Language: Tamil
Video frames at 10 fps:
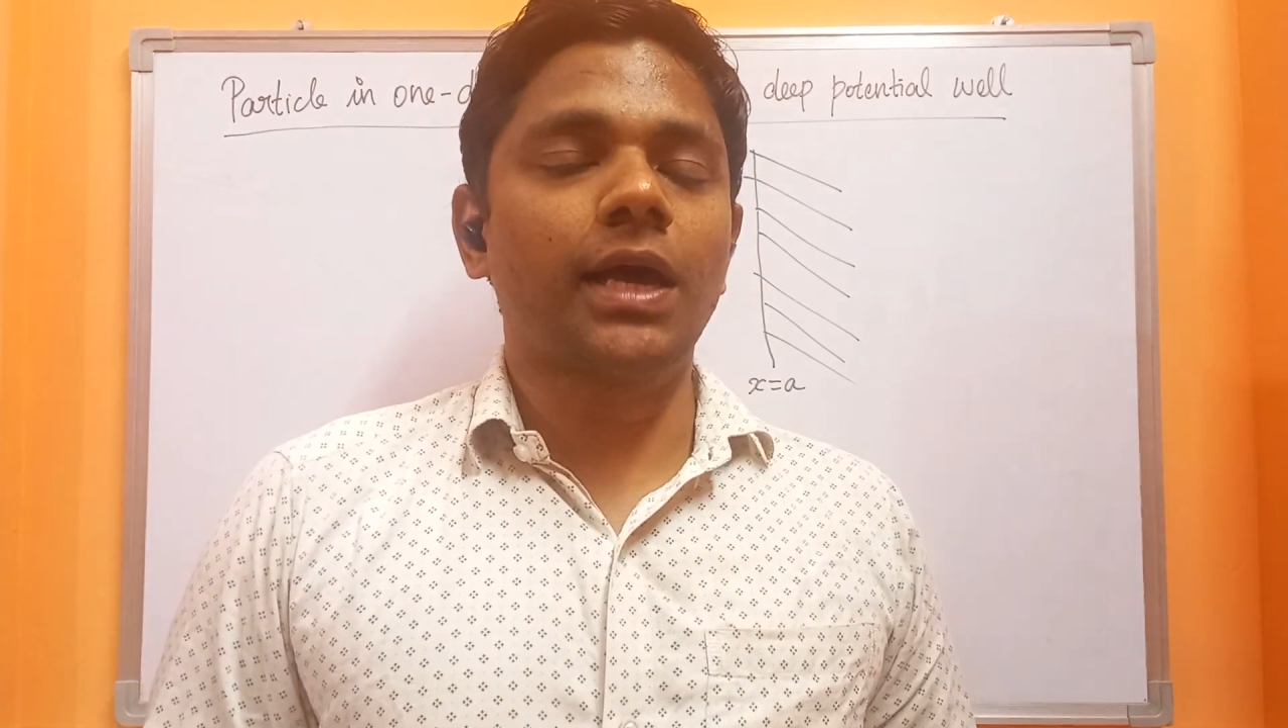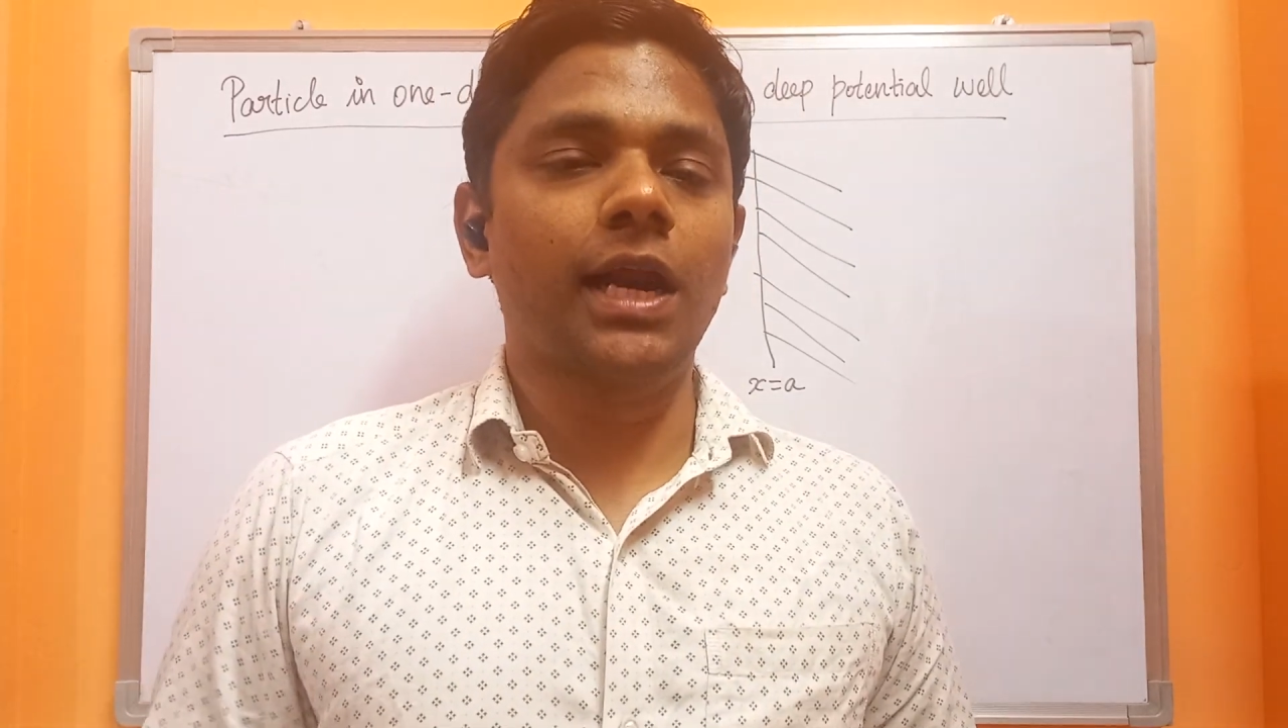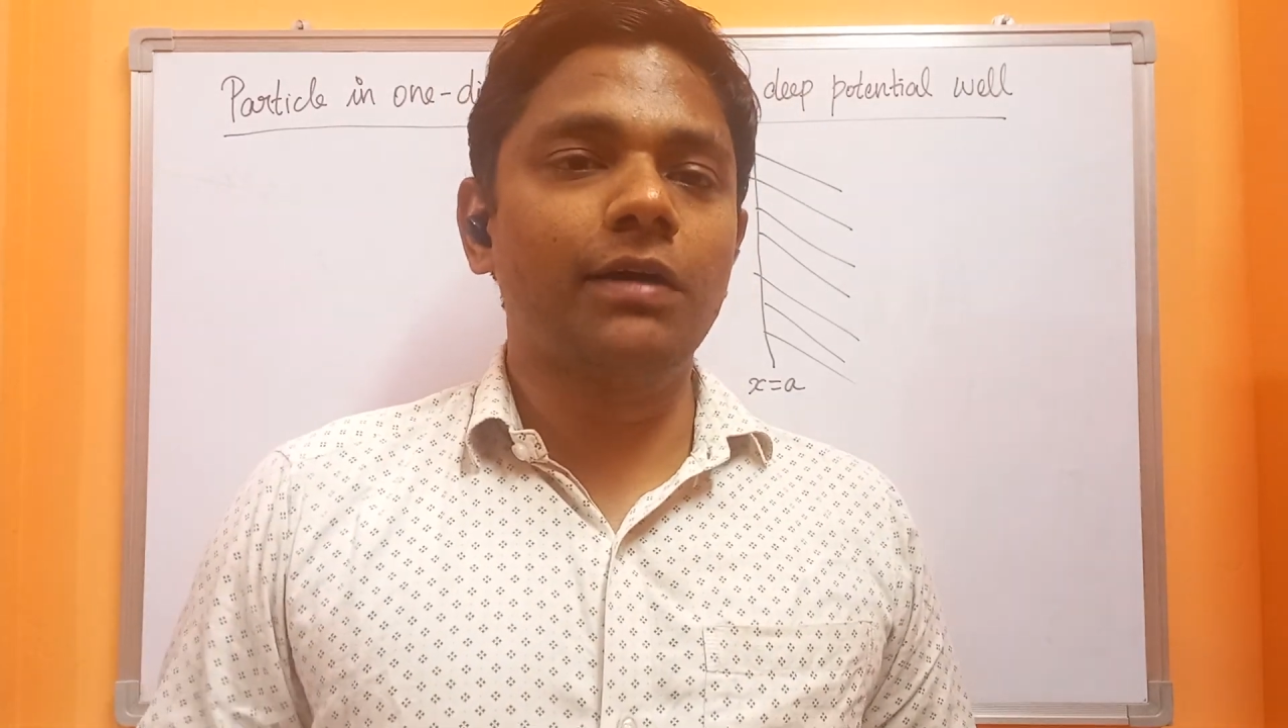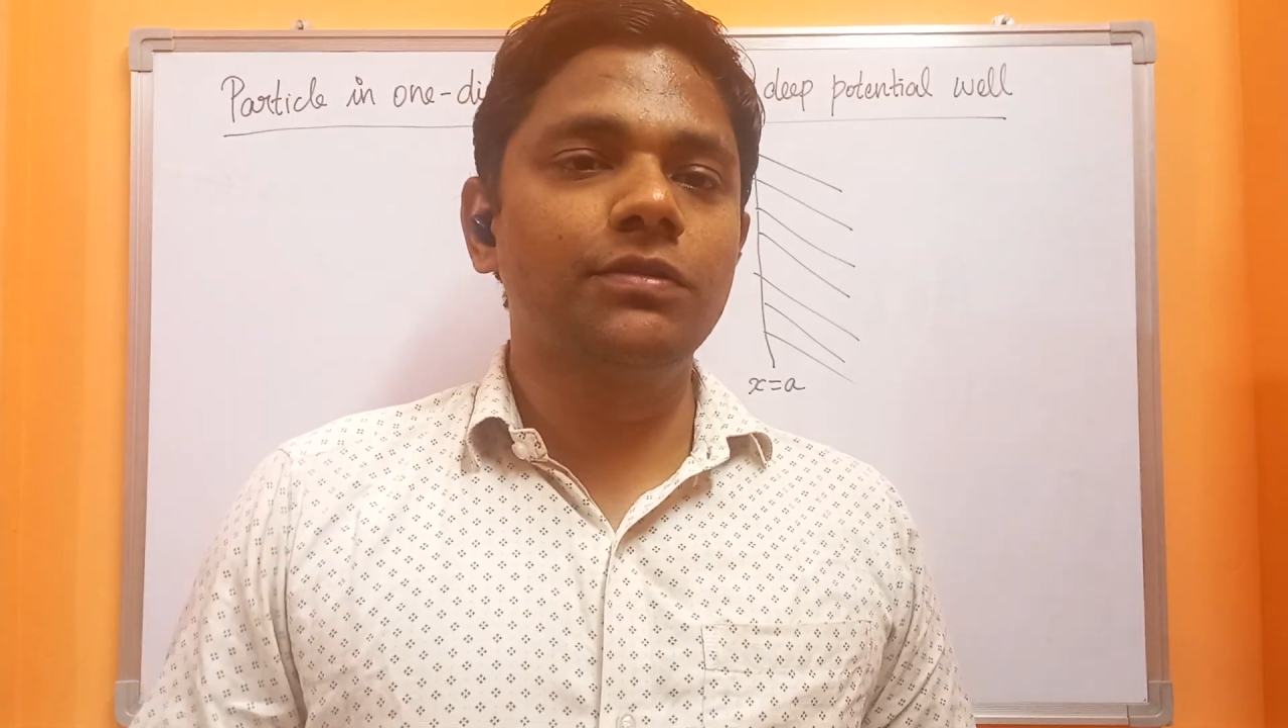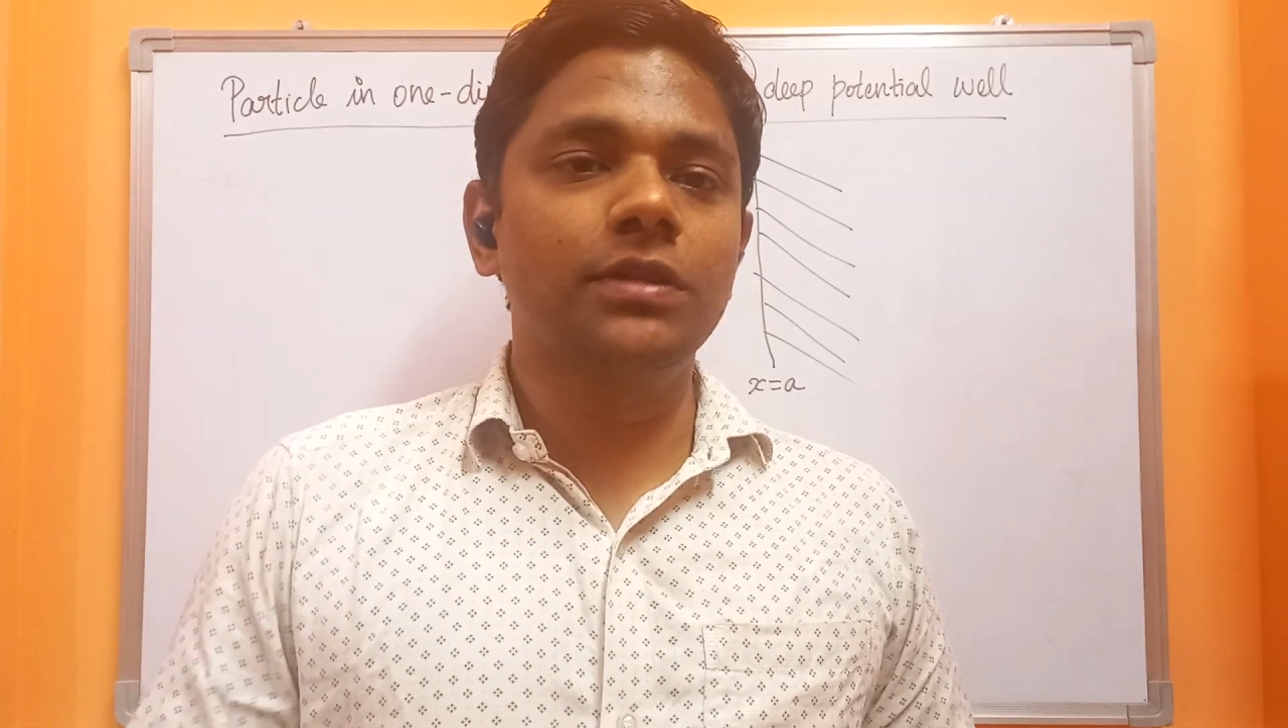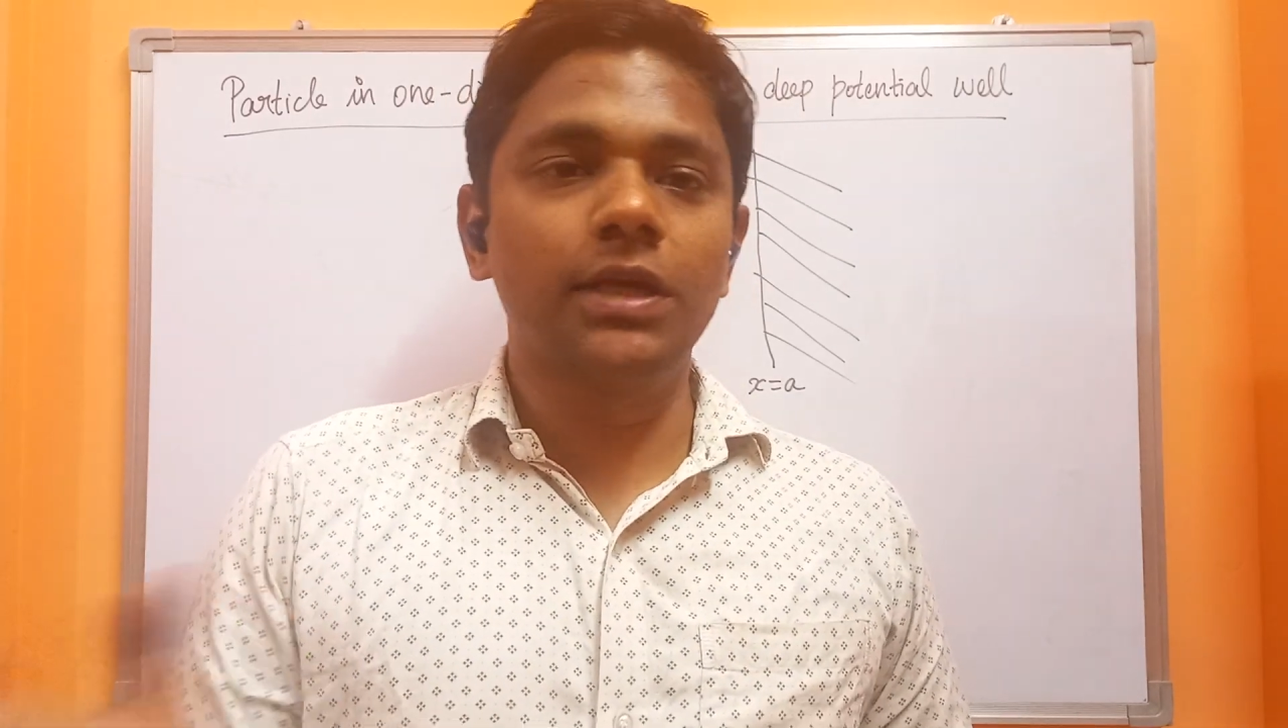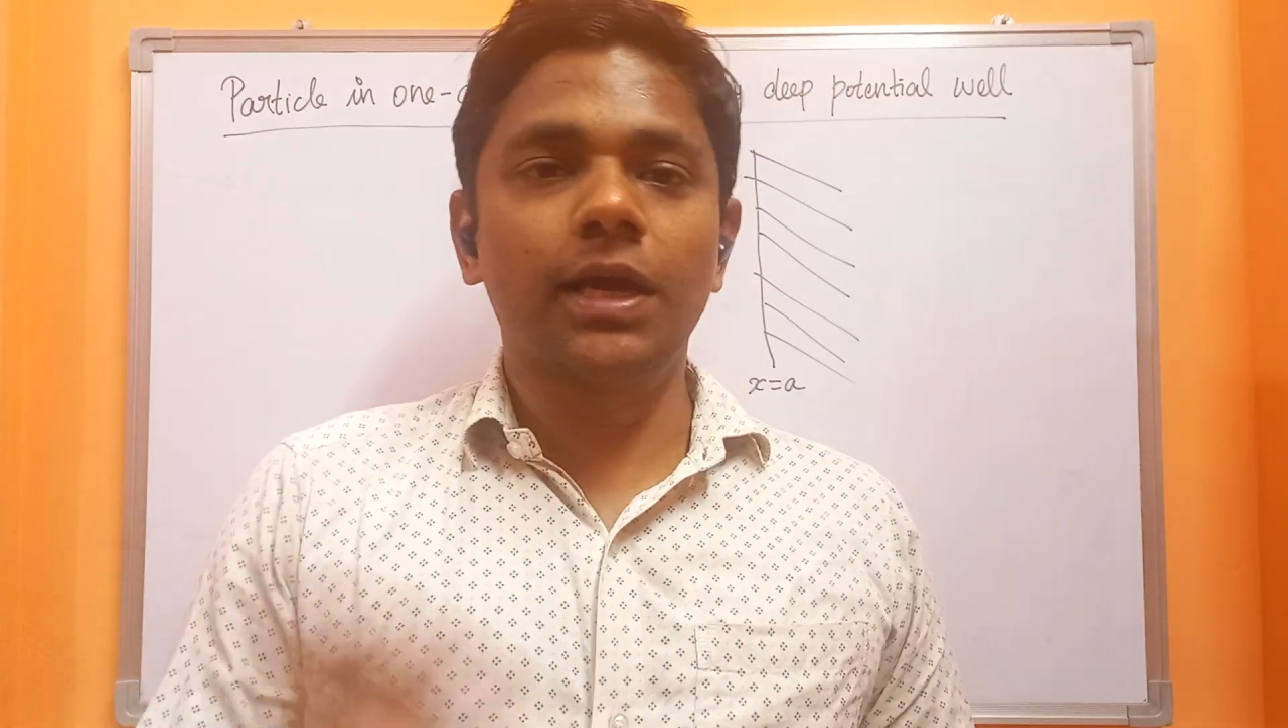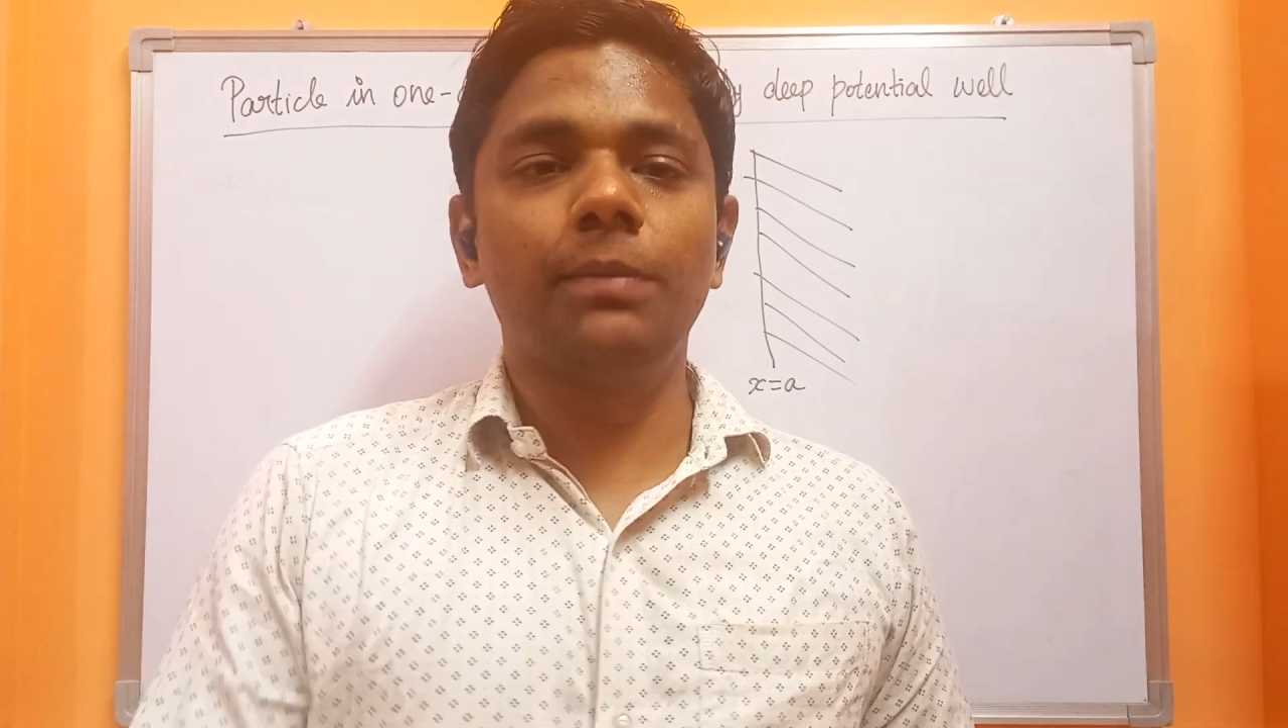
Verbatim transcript: யாராவது வந்து